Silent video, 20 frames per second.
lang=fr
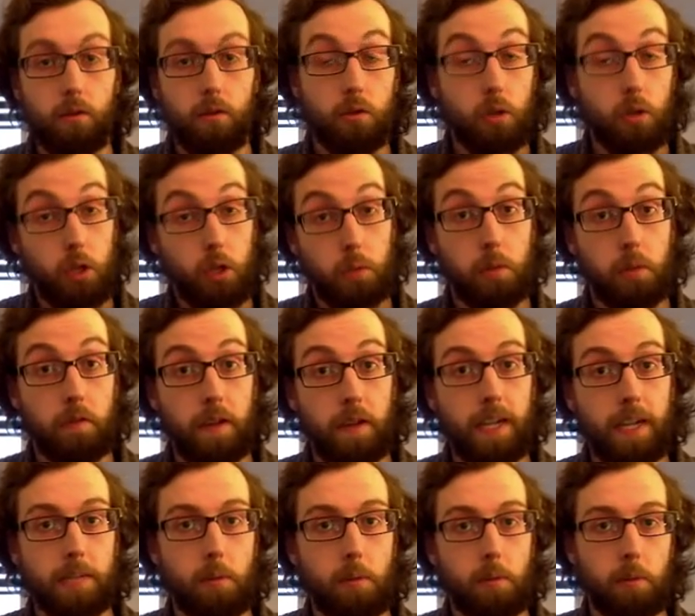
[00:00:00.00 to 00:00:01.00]
Donc ce que je peux
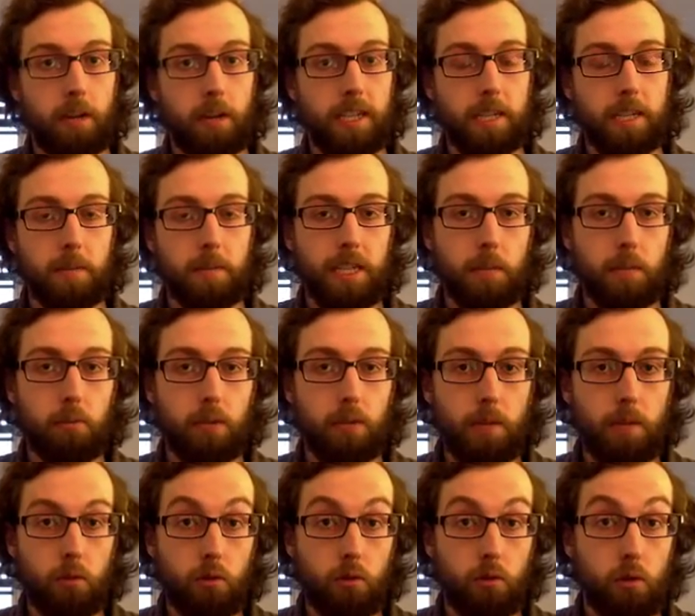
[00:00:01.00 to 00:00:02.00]
faire à ce moment-là, c'est manipuler
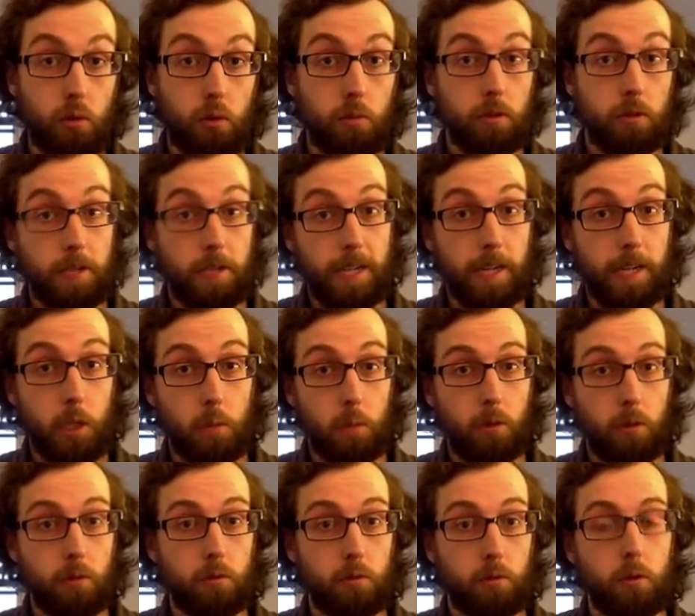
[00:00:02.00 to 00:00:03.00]
mon cube
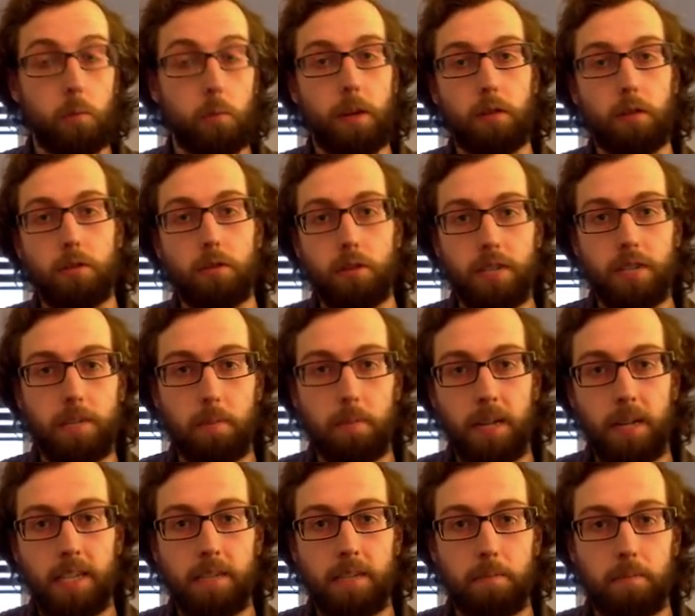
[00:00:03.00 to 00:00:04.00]
directement, donc ne pas le changer de
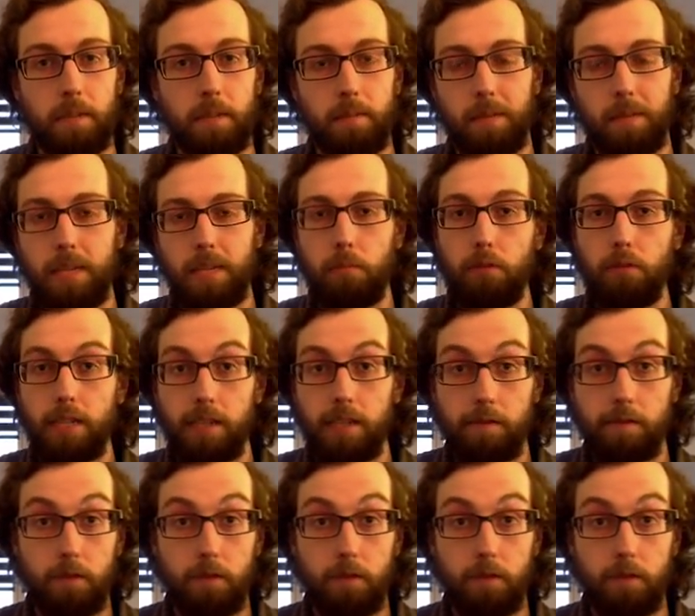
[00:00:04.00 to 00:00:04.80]
place, mais manipuler sa